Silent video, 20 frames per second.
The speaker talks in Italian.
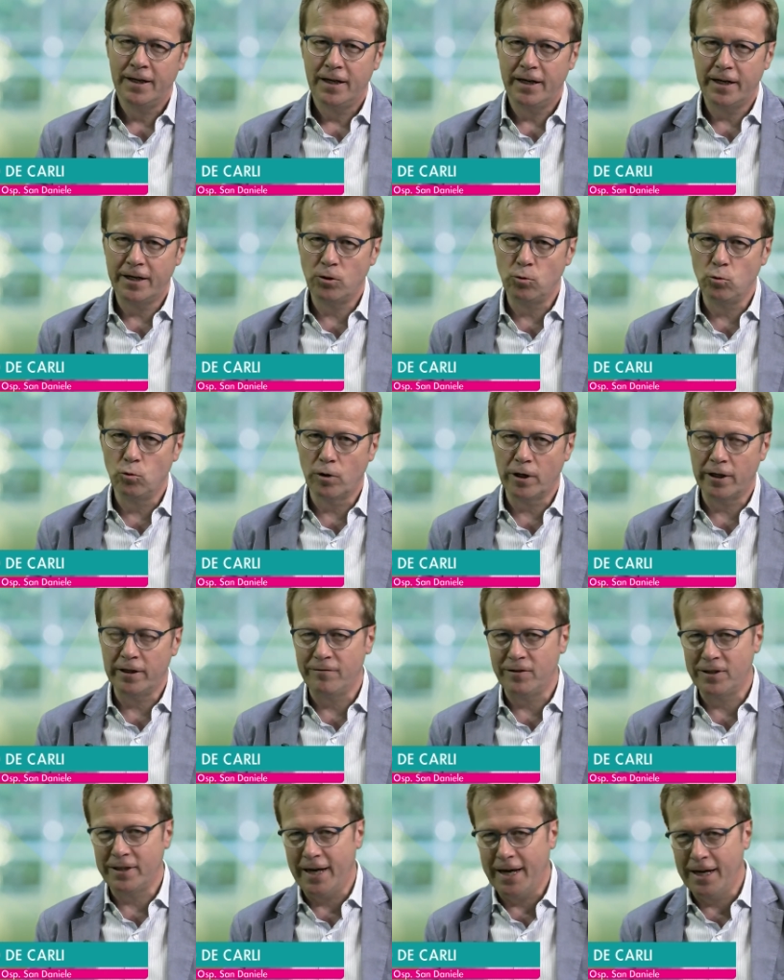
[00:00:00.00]
ridurre,
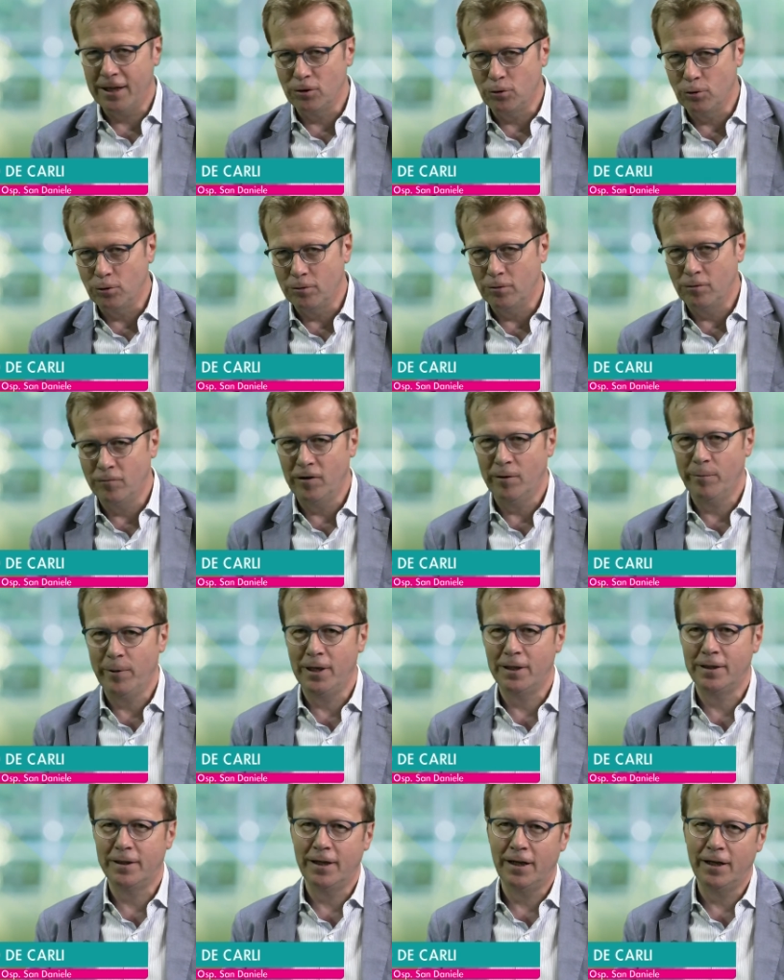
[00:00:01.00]
evitando
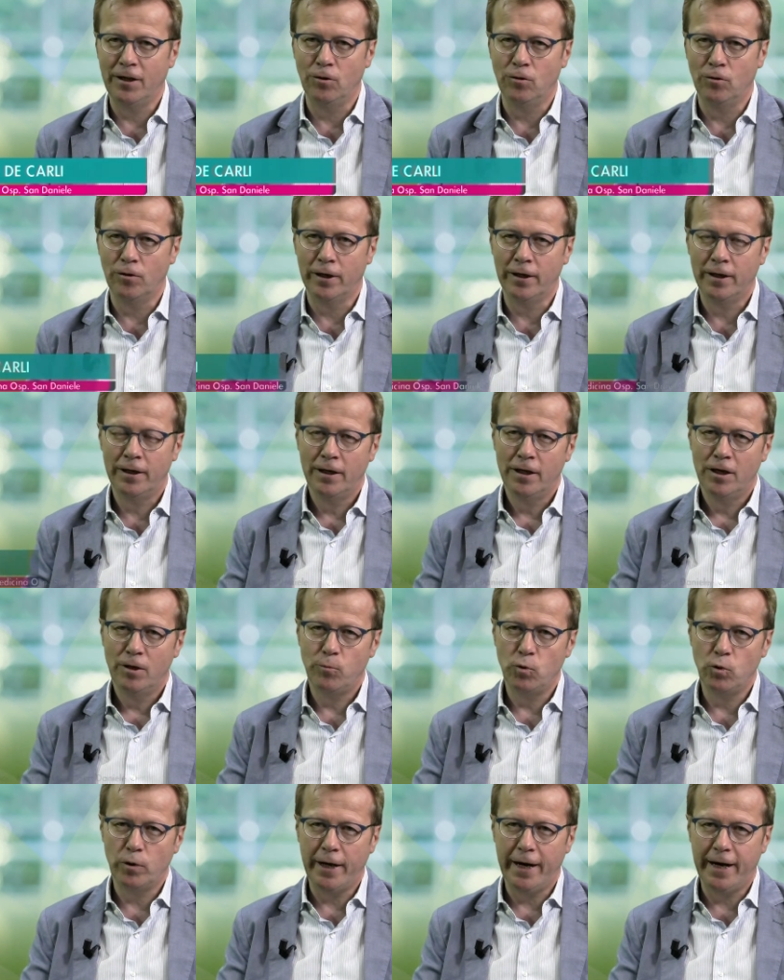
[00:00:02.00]
ovviamente le ore
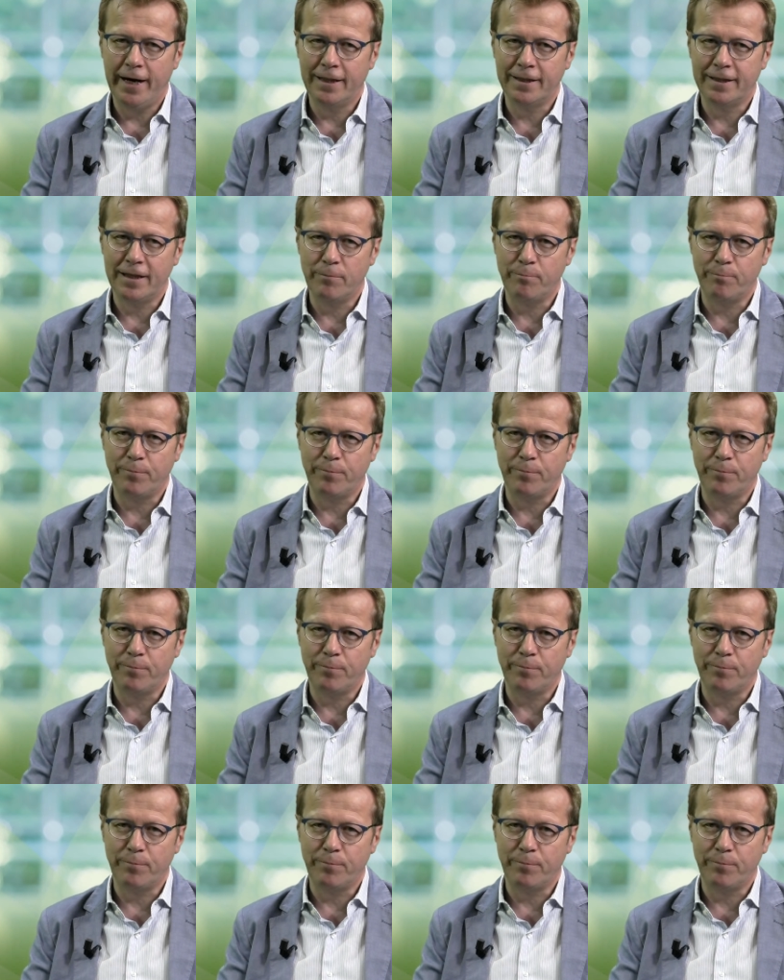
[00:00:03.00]
più calde,